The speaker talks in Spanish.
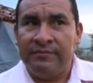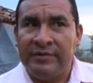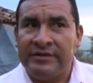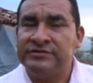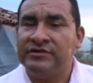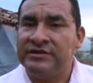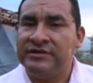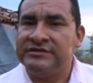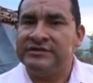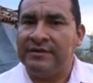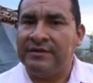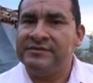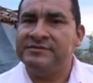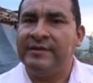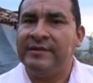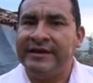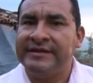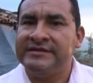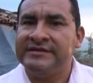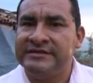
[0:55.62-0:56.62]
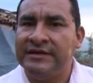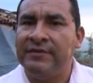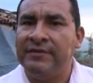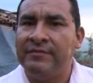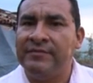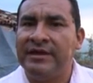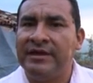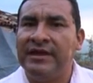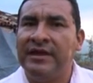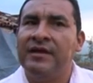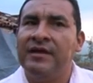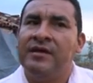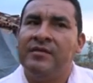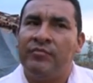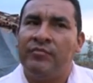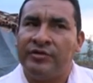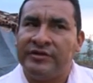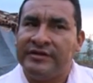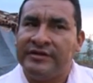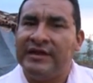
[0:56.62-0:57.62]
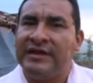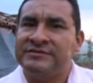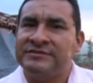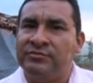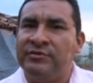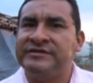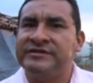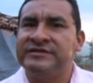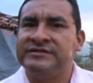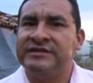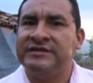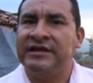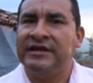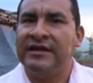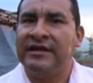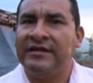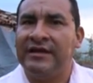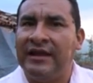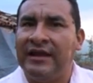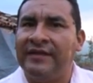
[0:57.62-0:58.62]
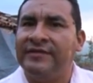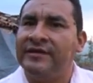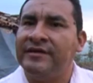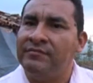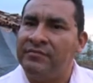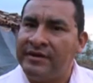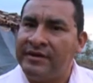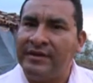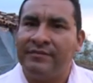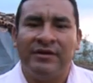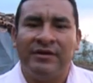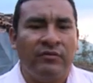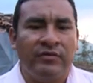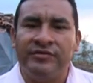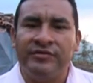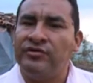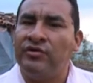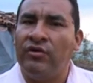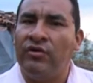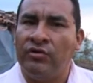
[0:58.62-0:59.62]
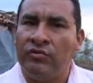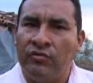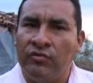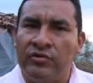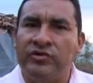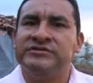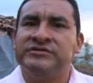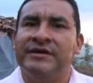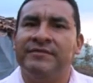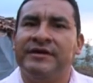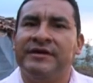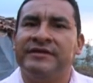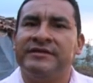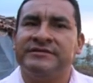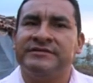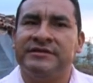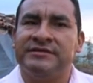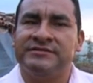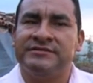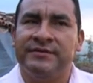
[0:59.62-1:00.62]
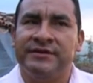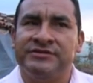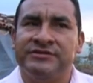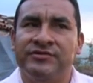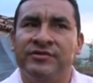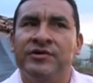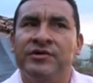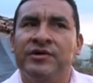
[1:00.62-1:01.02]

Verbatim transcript: personas, a esta misma gente, a esta familia por tener las fuerzas de salir adelante. En verdad me encuentro orgullosamente satisfecho.